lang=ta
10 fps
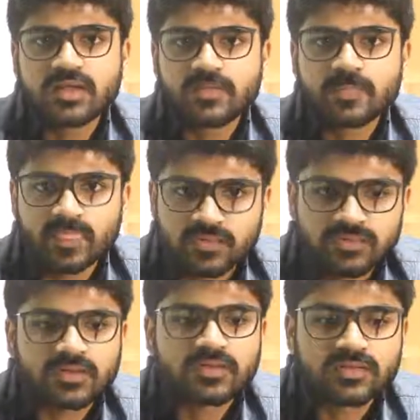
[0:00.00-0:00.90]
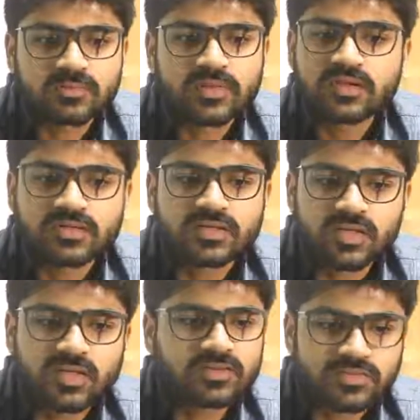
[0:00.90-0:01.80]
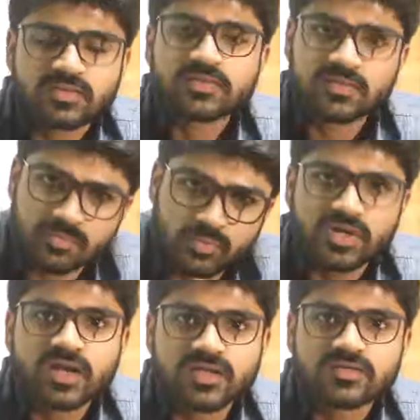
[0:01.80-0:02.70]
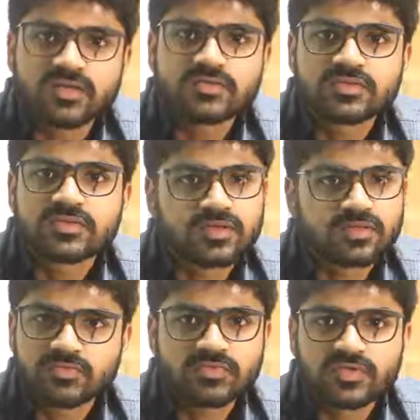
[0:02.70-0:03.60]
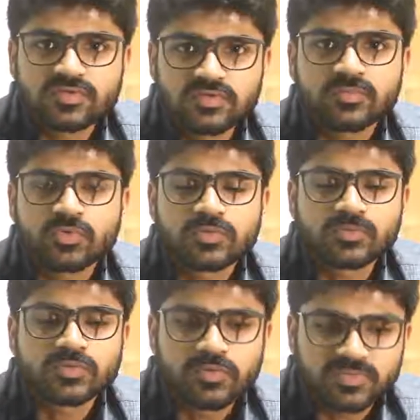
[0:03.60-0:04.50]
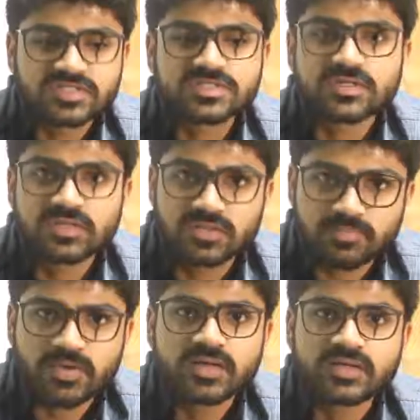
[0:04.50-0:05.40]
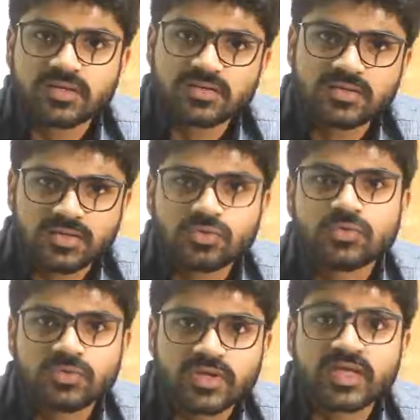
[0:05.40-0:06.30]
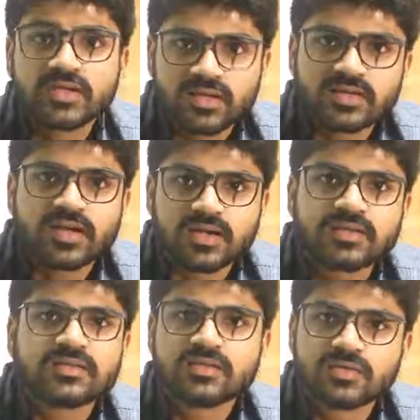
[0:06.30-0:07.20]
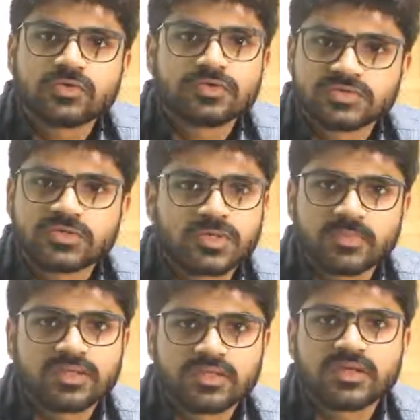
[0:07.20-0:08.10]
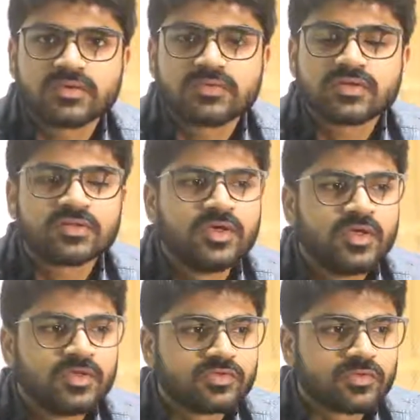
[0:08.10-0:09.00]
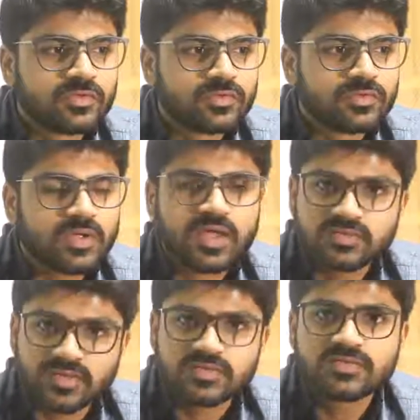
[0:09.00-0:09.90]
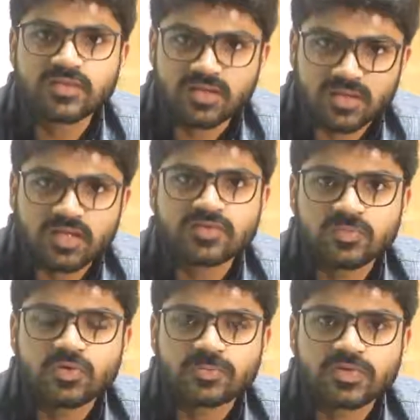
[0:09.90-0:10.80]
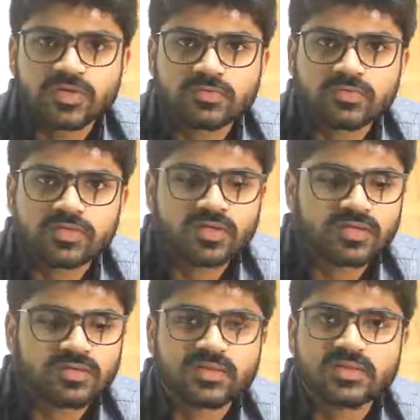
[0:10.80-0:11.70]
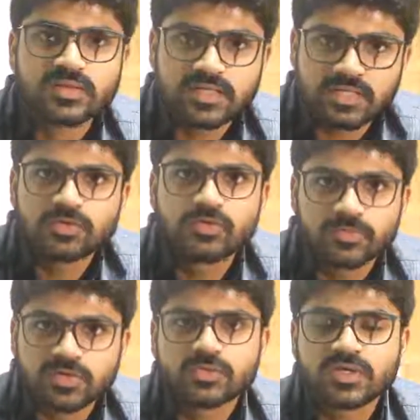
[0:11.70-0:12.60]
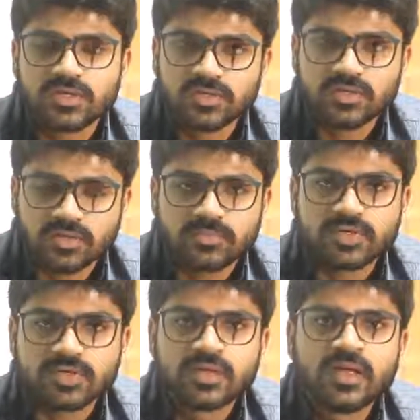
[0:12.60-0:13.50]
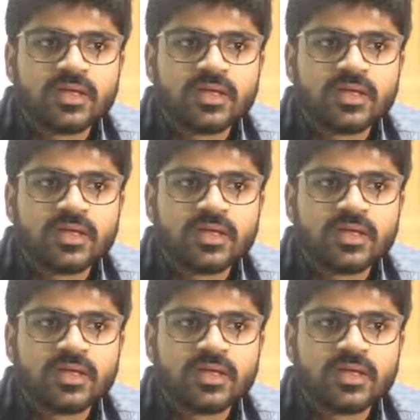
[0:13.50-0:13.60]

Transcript: நான் இந்த இந்த பாட்டு கேட்டுறதுக்கு முன்னாடி இருந்தே வந்து நான் விவசாயத்தை சப்போர்ட் பண்ணுவேன் பட் ஸ்டில் இந்த பாட்டு கேட்டு இன்னும் என்னெல்லாம் நடக்குதுங்கிற ஒரு விஷயம் நம்மளுக்கு தெரிய வருது ஸோ ஆஸ் யங்ஸ்டராக நான் சப்போர்ட் பண்ணுற விவசாயத்தை நீங்களும் பண்ணுவீங்கன்னு நான் நம்புகிறேன்